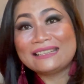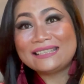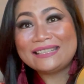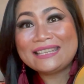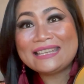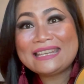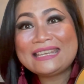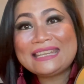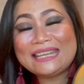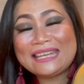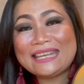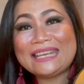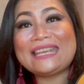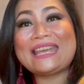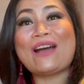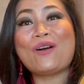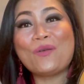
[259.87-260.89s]
สี
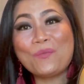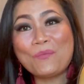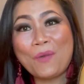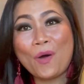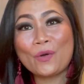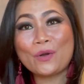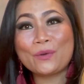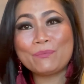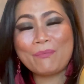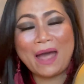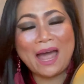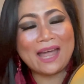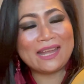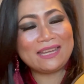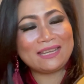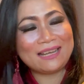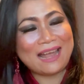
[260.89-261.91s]
เขียวหมดไป
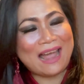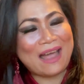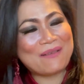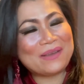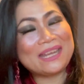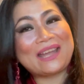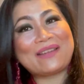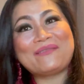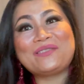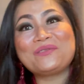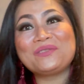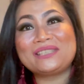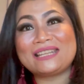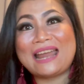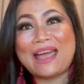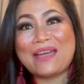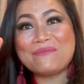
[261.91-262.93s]
นะคะไม่งั้นมนุษ
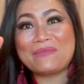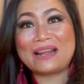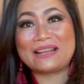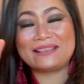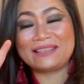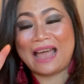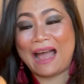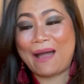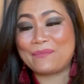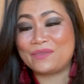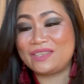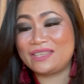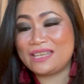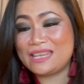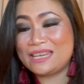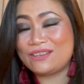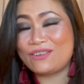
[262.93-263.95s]
ย์จะได้มาสาม
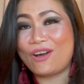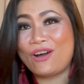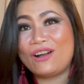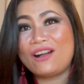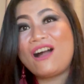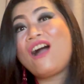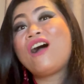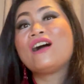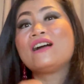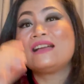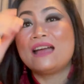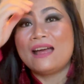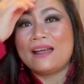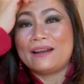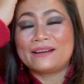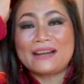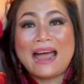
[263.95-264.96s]
สีเนาะก็
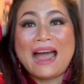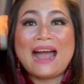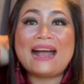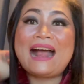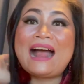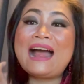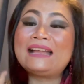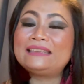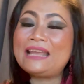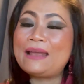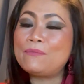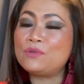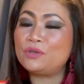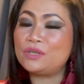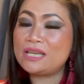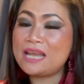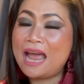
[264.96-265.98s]
ราคาเต็ม
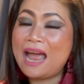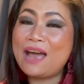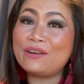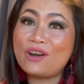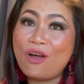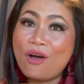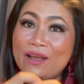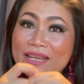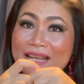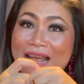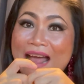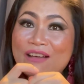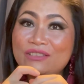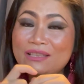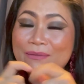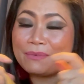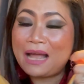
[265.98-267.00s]
อยู่ที่ห้าร้อย
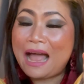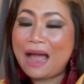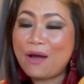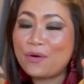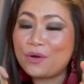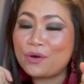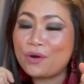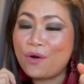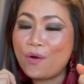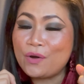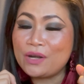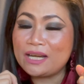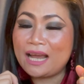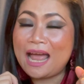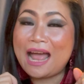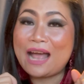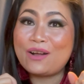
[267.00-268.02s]
เก้าสิบเก้าโครน
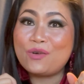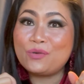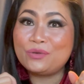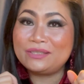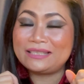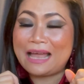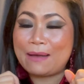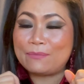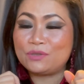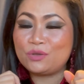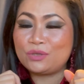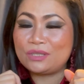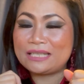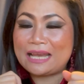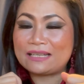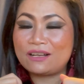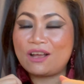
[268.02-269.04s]
นะคะคูณ สามจุด
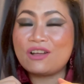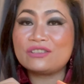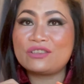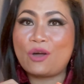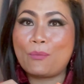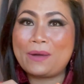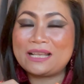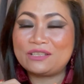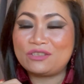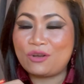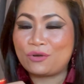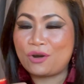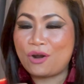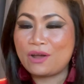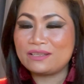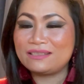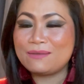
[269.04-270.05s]
เจ็ด ก็ สองพันสอง
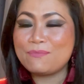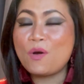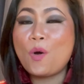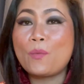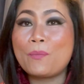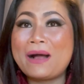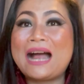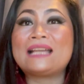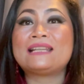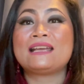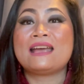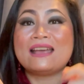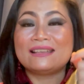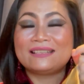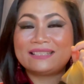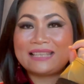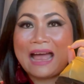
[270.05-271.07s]
ร้อยสิบหก บาท
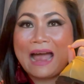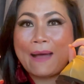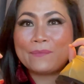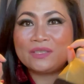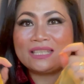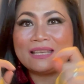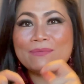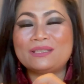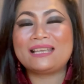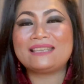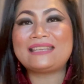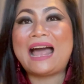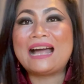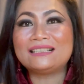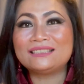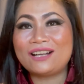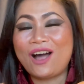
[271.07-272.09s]
สามสิบ ส
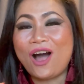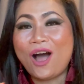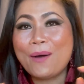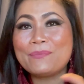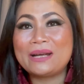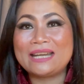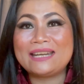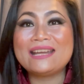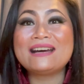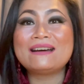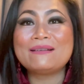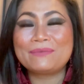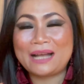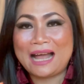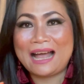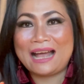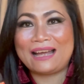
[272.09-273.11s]
ตางค์ก็เหมือนเดิม
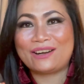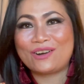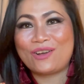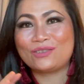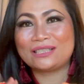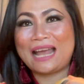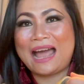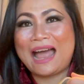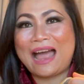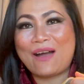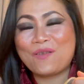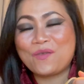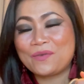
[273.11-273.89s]
ค่ะรองเท้า